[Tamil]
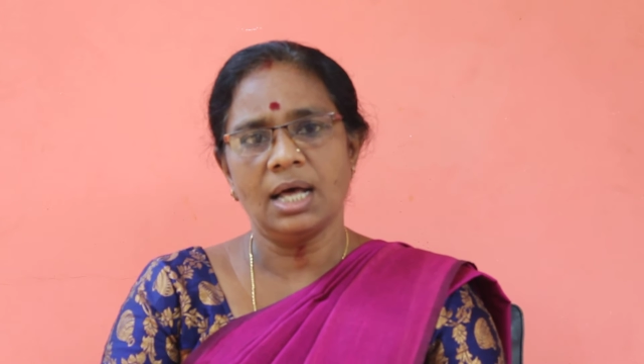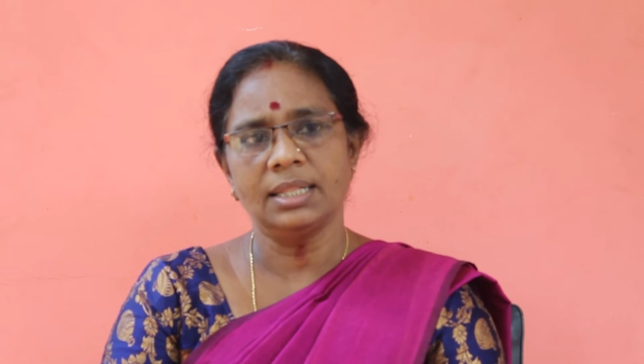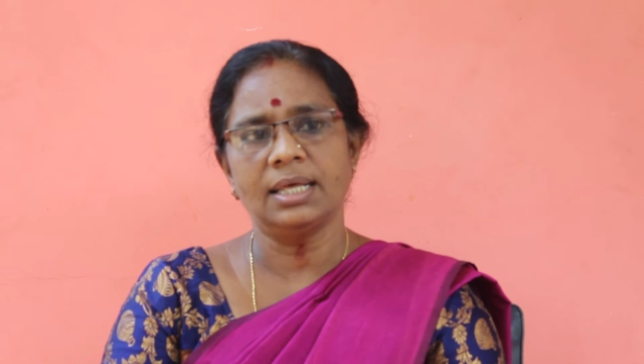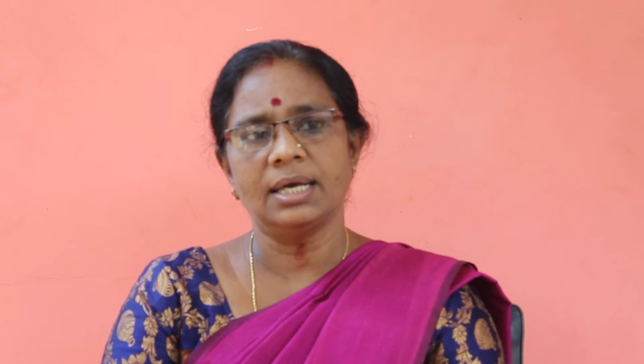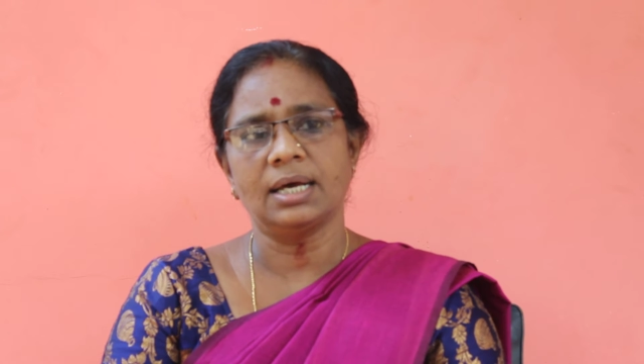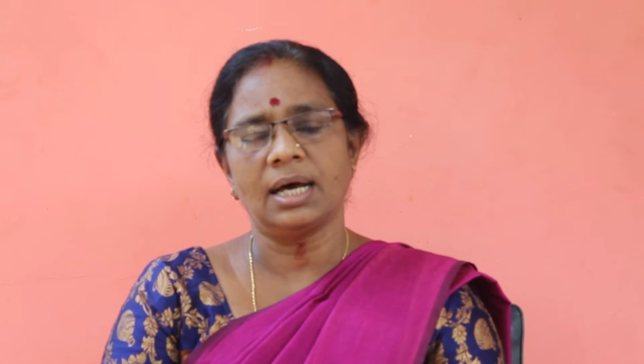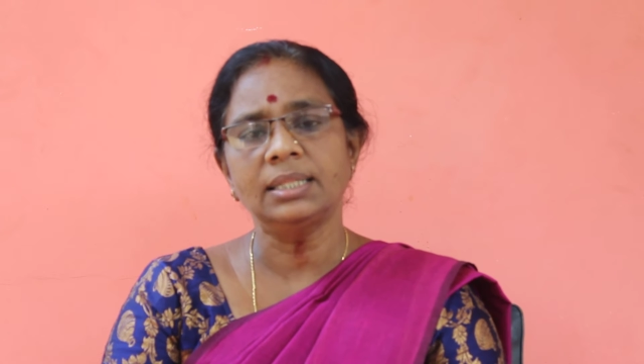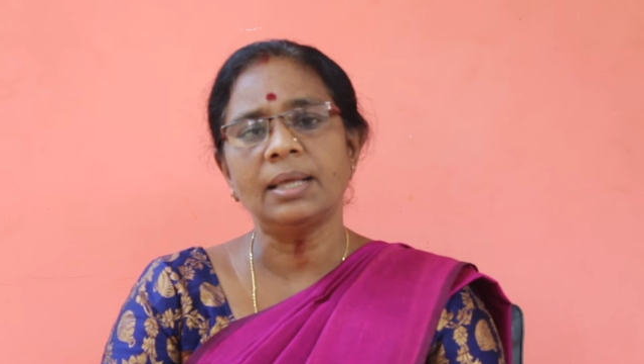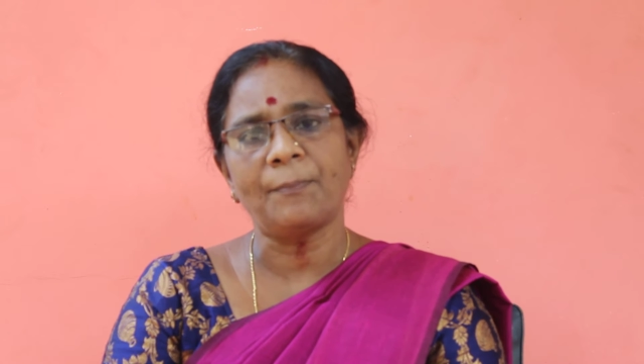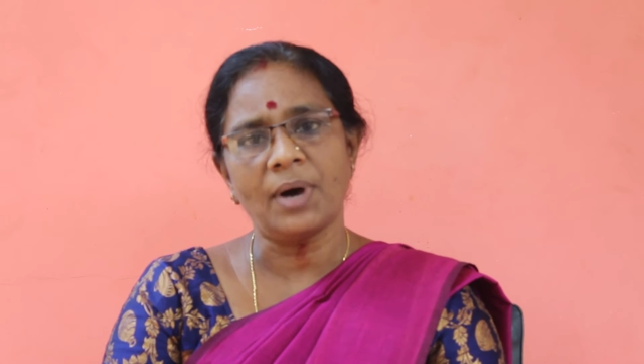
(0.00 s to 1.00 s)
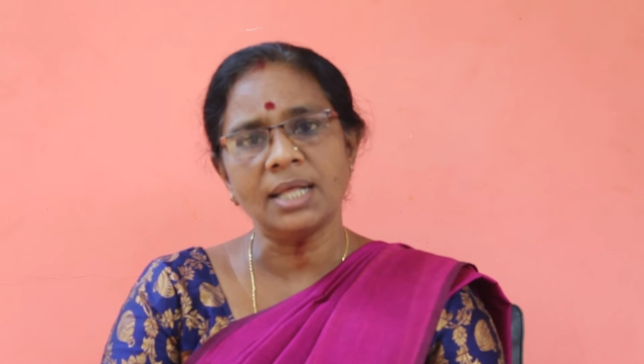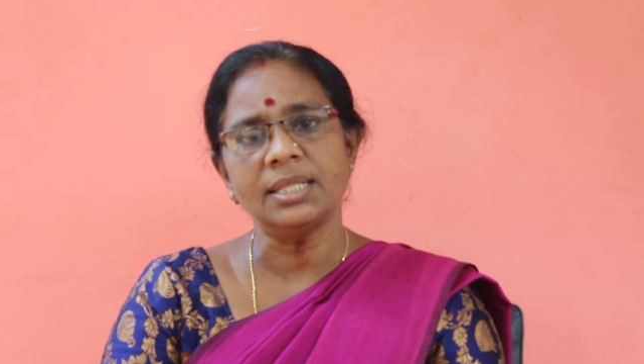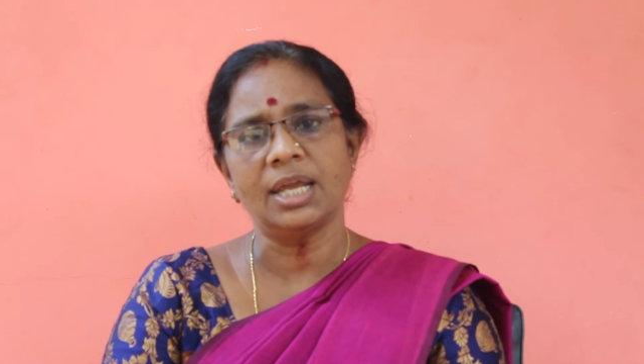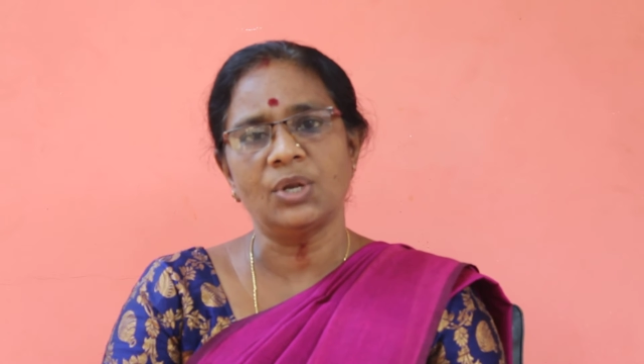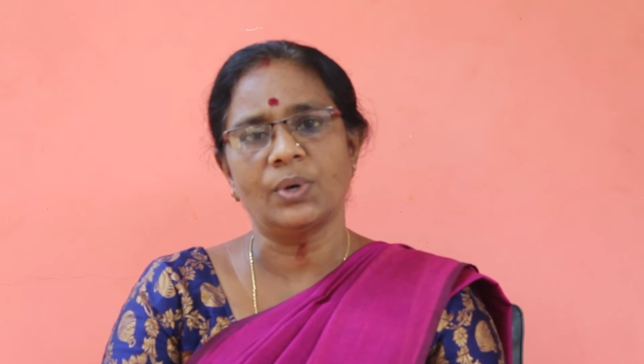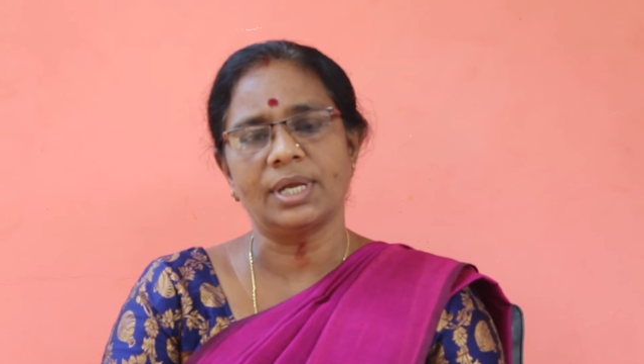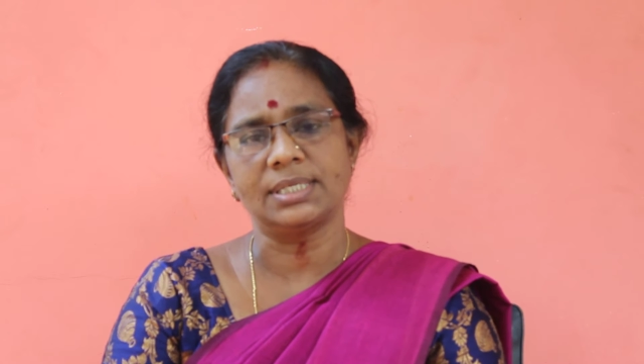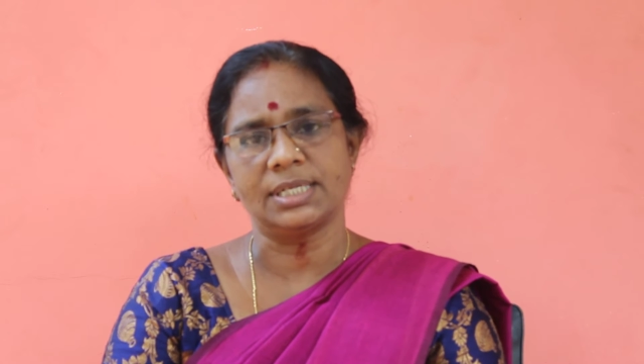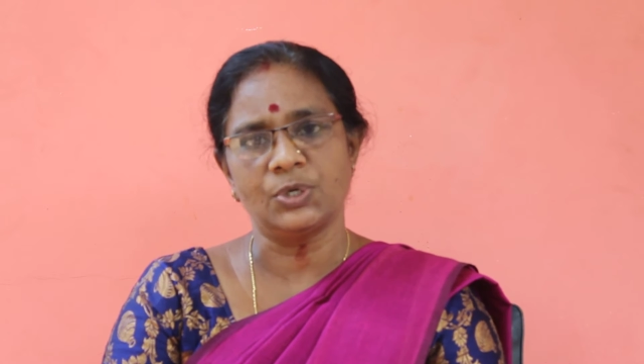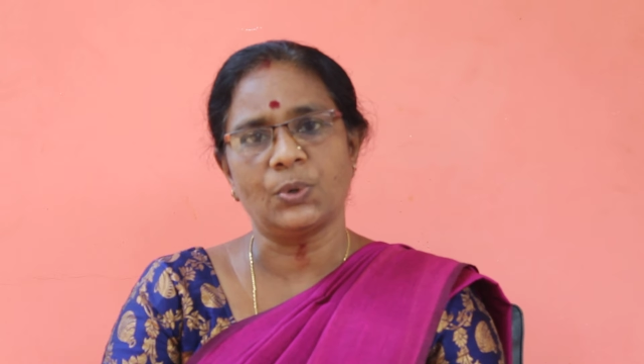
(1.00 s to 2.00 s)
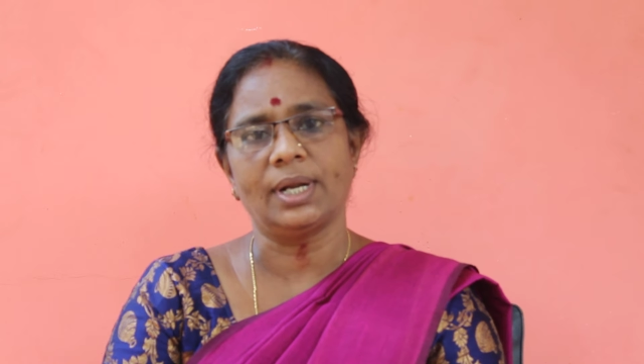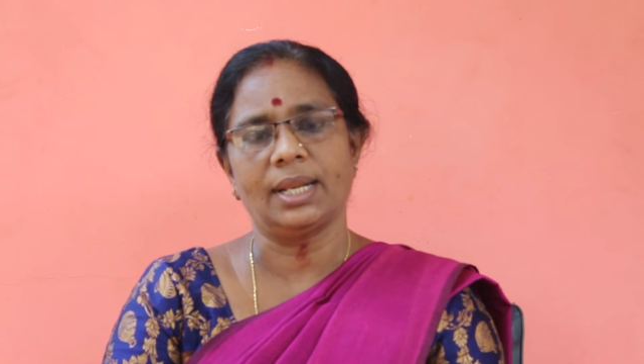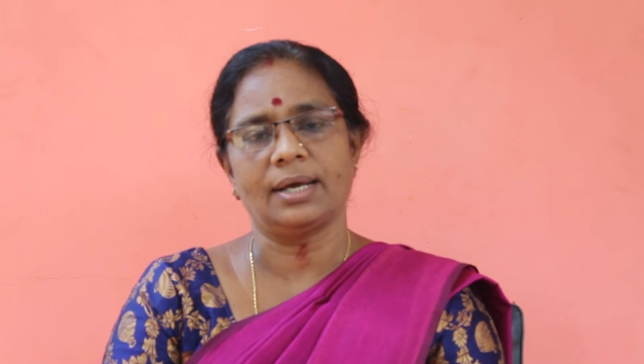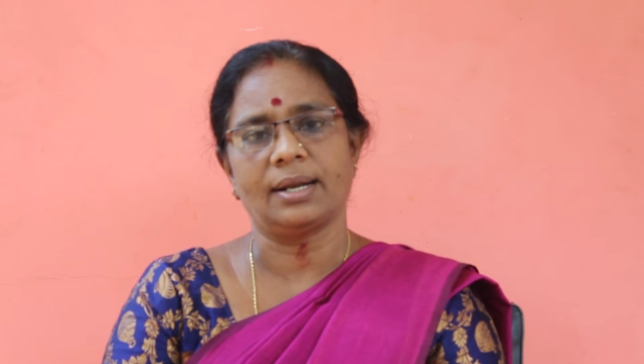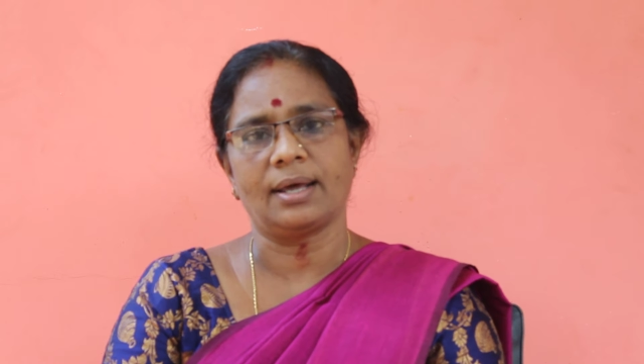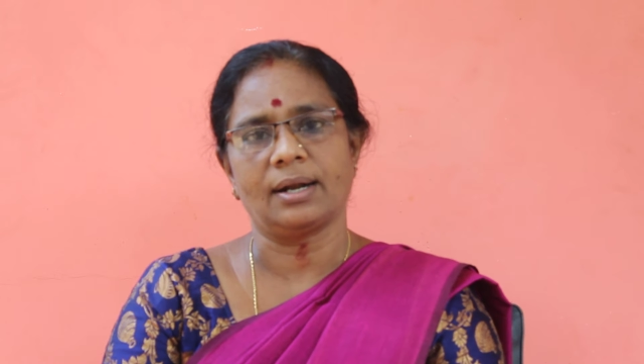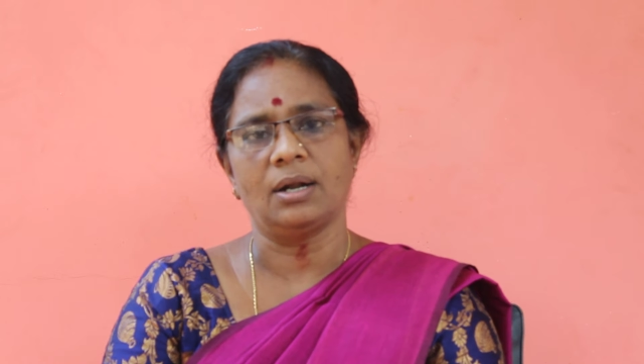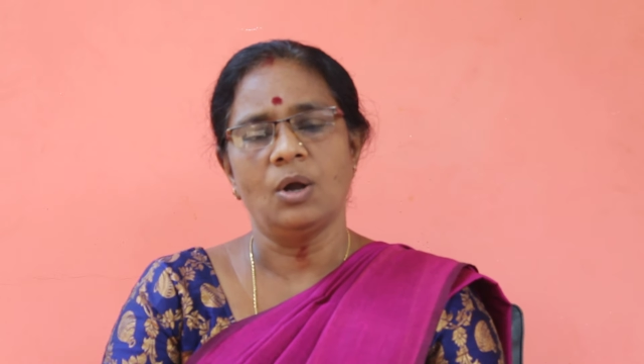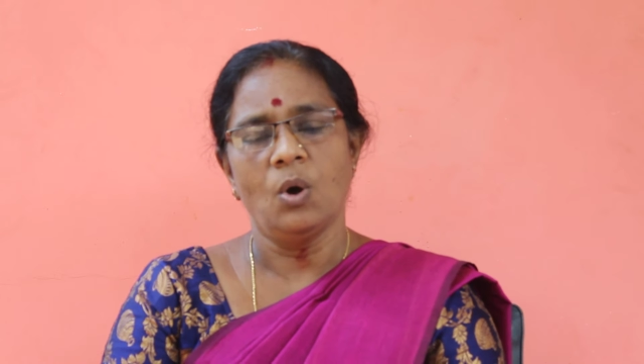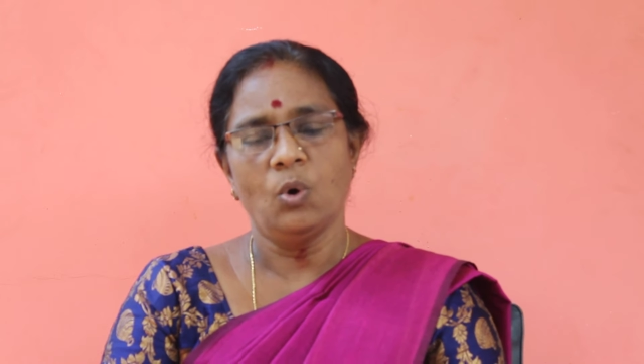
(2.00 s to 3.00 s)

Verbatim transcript: அந்த அந்த பாதையை நோக்கி சென்று கொண்டிருக்கிறார்கள்